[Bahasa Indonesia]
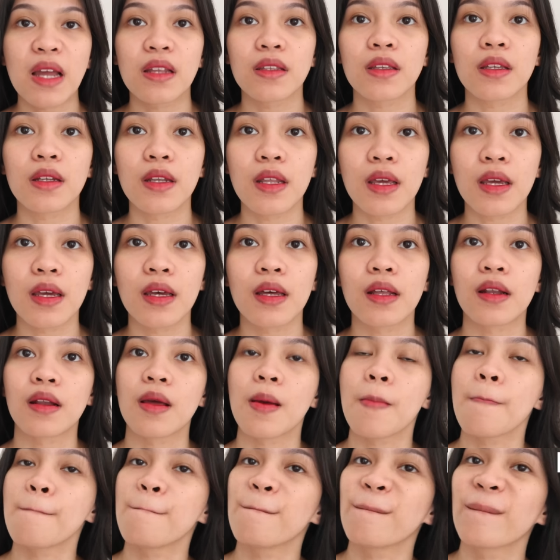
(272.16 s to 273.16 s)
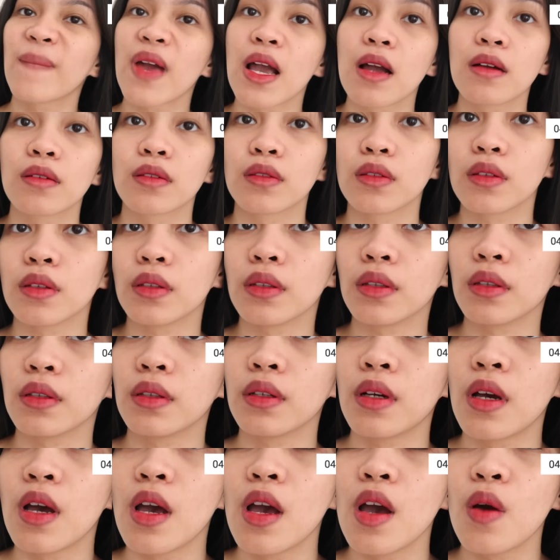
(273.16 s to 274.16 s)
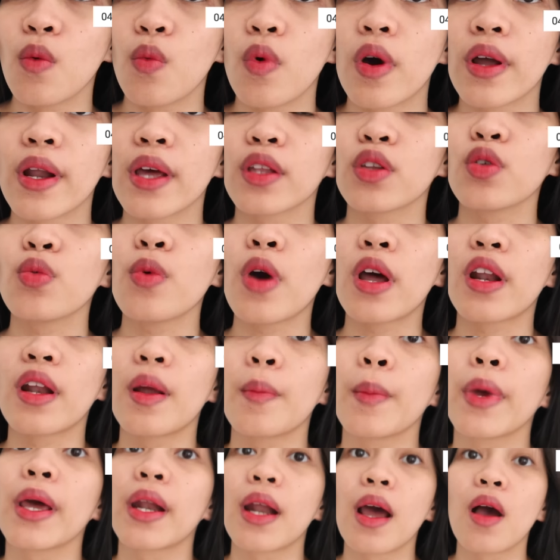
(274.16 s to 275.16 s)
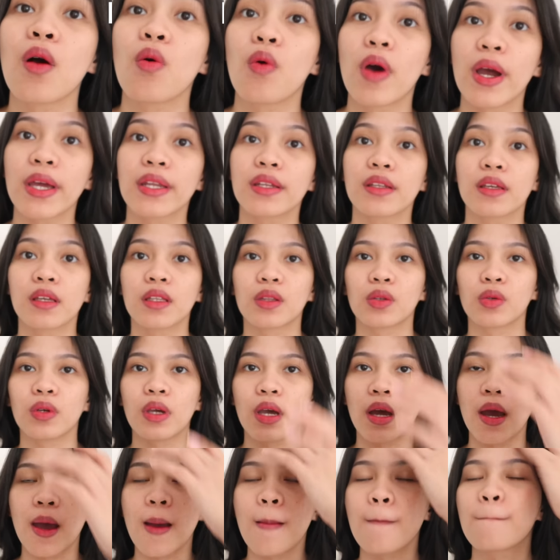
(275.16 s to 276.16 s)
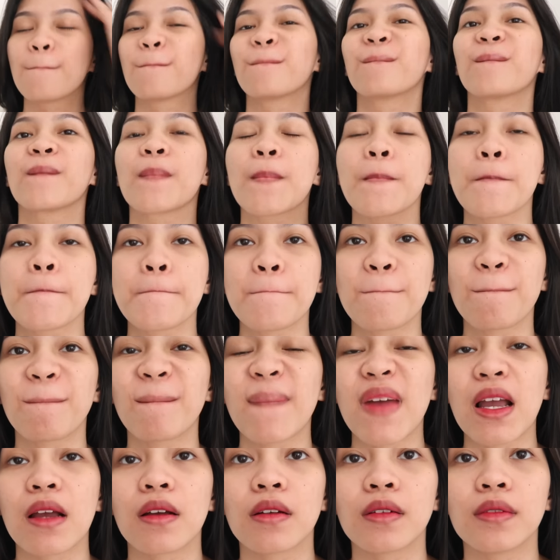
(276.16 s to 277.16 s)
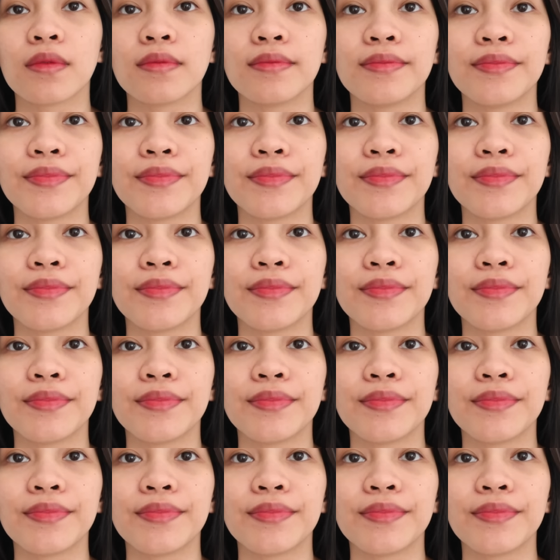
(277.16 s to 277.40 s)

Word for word: jeder tuh warnanya tuh warna merah wine gitu ya hmm